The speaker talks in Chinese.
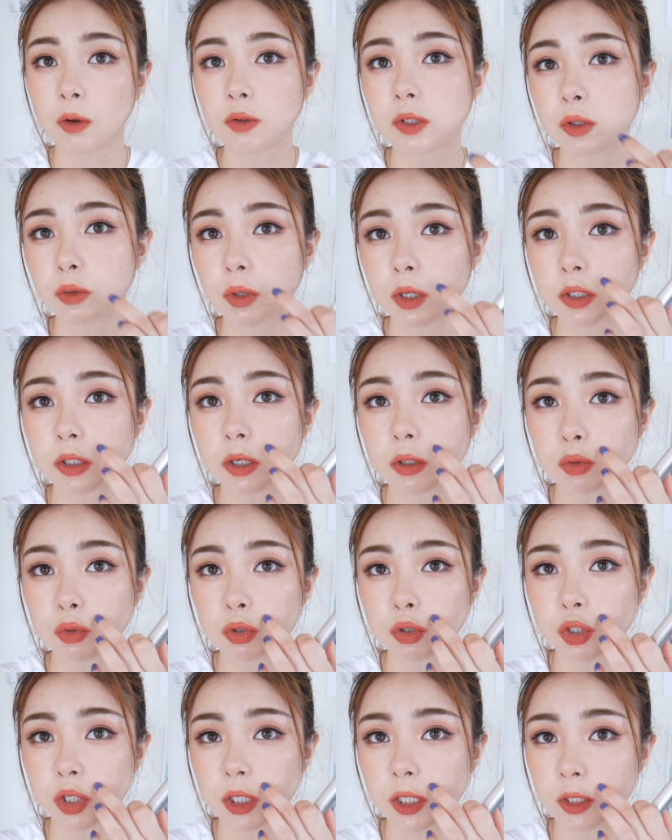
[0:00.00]
我前段时间就
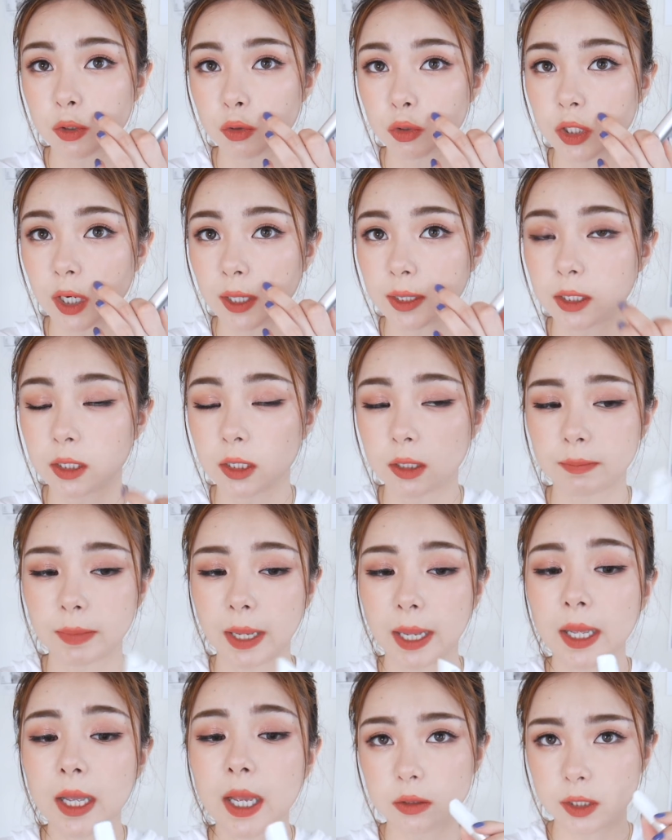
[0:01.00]
是这里有长一颗嘛，